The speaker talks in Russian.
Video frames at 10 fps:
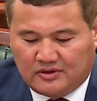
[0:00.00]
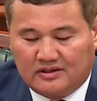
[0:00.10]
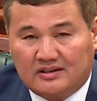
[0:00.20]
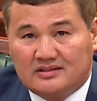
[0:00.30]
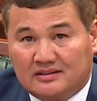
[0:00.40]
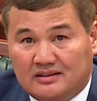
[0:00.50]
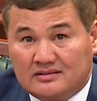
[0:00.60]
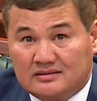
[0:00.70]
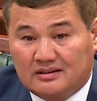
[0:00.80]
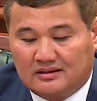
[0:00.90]
в
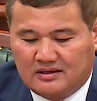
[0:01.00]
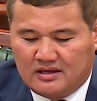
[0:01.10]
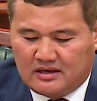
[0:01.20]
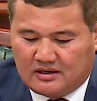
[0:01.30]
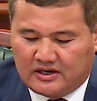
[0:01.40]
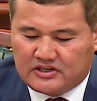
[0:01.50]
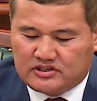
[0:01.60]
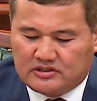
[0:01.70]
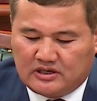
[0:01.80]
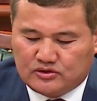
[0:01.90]
нефтегазовой отрасли Булат
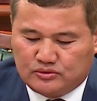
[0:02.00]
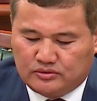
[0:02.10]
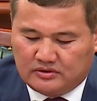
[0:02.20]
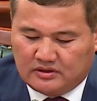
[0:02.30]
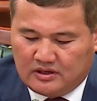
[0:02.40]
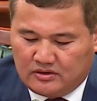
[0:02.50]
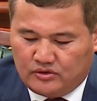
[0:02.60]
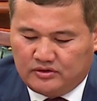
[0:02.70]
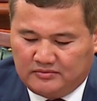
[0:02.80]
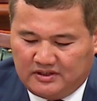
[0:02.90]
Елеула проработал
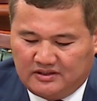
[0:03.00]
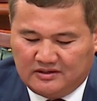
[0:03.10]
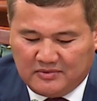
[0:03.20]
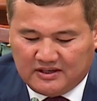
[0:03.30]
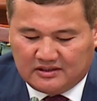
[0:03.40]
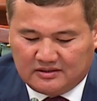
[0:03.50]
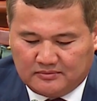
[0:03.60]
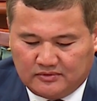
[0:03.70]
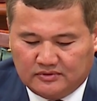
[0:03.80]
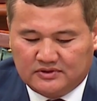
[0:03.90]
почти 40 лет,
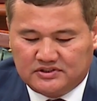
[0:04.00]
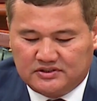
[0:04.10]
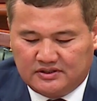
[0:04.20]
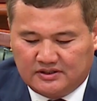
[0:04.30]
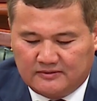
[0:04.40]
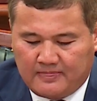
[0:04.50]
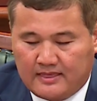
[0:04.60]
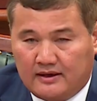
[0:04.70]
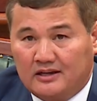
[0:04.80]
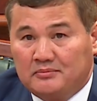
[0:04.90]
занимал руководящие
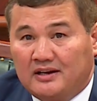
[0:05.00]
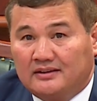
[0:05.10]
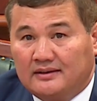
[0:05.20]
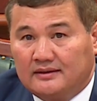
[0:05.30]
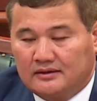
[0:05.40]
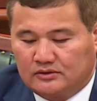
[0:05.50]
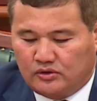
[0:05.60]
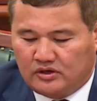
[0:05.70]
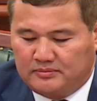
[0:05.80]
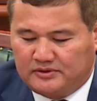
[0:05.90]
должности в компаниях
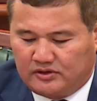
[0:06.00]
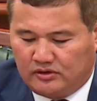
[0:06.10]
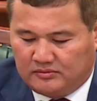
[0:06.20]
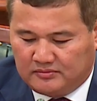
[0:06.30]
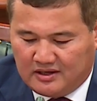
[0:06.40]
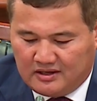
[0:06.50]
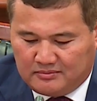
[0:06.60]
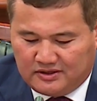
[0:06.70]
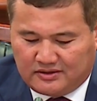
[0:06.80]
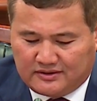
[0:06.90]
Тургай Петролиум,
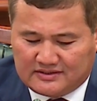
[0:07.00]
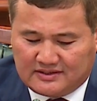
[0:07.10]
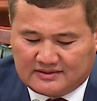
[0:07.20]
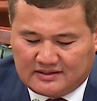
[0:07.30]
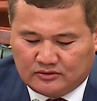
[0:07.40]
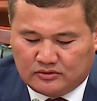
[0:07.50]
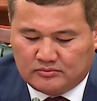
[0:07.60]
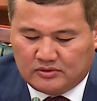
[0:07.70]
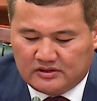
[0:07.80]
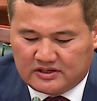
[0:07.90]
Петроказахстан, Кумколь
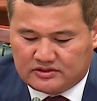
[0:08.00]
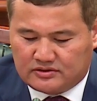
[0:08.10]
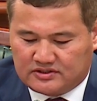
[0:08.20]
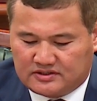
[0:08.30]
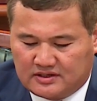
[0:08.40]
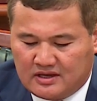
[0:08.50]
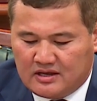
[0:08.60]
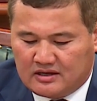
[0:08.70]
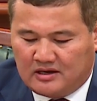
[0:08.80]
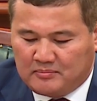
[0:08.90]
Ресурсес, внес
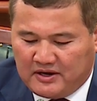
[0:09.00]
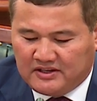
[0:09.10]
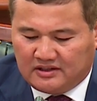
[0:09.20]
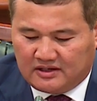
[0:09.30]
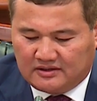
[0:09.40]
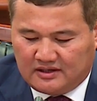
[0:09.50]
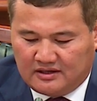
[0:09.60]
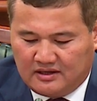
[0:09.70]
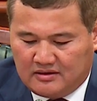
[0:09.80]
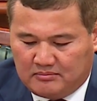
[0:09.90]
большой вклад в развитие
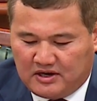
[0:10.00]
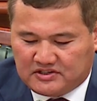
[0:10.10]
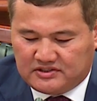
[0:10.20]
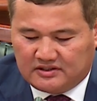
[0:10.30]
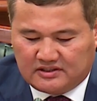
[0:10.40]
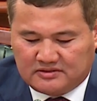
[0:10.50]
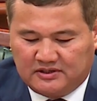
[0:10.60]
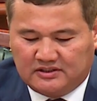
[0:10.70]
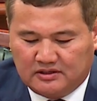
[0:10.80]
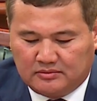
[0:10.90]
региона,
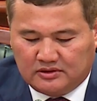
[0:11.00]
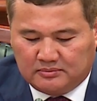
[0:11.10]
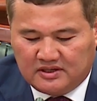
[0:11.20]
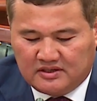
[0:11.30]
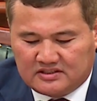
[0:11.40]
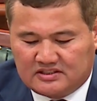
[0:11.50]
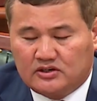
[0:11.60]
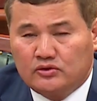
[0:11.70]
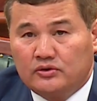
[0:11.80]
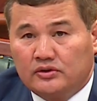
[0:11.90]
содействовал реализации
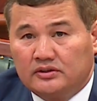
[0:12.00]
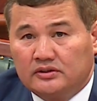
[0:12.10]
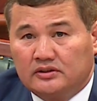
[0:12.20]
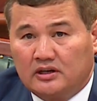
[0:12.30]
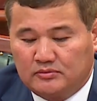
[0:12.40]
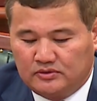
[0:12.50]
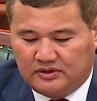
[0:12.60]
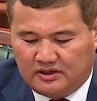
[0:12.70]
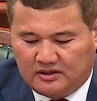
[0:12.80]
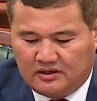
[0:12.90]
важных проектов,
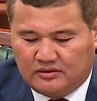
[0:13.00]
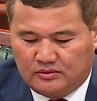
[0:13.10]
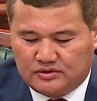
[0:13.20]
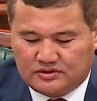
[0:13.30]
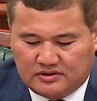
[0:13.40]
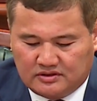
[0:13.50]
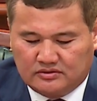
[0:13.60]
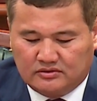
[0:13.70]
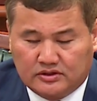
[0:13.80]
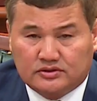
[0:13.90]
придерживался социальной
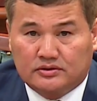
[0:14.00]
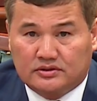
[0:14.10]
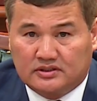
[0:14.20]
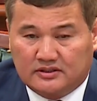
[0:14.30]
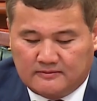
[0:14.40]
ответственности